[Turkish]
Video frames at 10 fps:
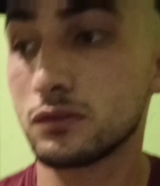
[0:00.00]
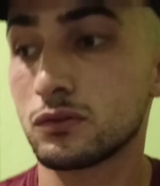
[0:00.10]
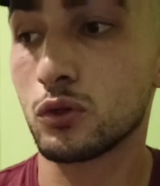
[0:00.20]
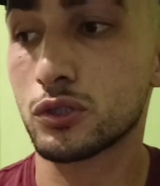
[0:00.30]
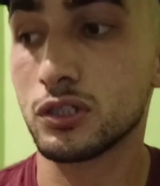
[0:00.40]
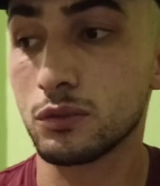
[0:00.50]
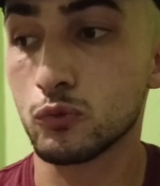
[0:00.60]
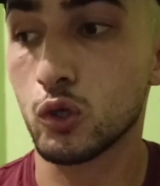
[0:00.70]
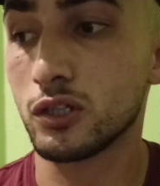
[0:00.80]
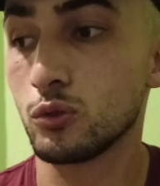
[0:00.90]
Yok gideyim
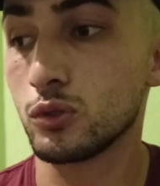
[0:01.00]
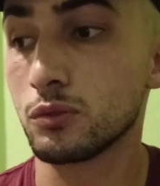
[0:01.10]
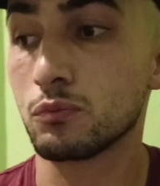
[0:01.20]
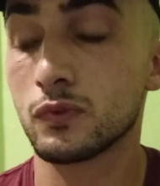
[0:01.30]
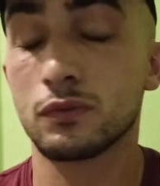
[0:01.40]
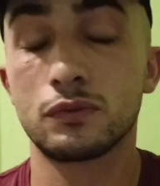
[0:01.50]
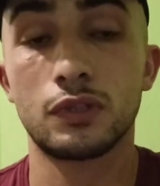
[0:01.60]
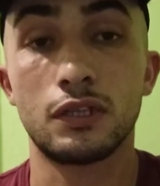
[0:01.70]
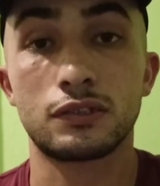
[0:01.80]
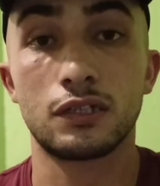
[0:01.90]
doğada olayım,
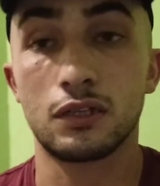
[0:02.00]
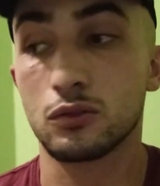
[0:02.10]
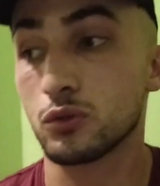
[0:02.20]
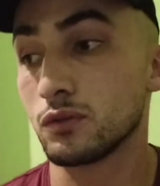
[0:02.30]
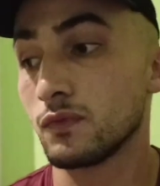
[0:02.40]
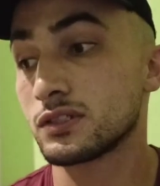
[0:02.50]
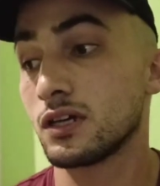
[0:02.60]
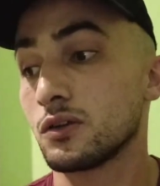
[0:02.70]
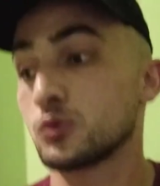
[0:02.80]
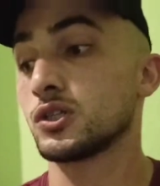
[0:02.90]
deniz kenarında olayım
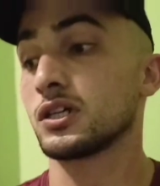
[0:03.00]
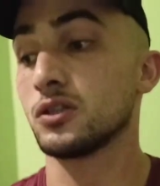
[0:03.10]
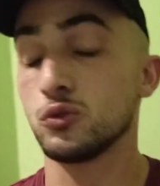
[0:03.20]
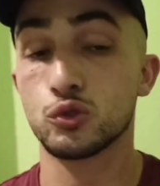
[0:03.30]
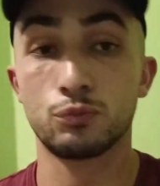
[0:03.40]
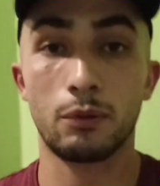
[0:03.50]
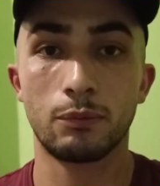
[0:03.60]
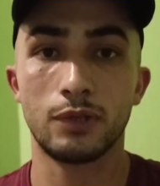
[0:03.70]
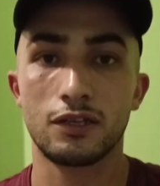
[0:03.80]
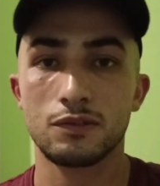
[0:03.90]
vesaire o şekilde
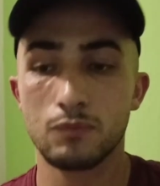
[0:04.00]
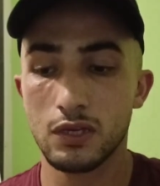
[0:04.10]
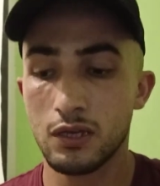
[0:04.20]
düşünmemem lazım.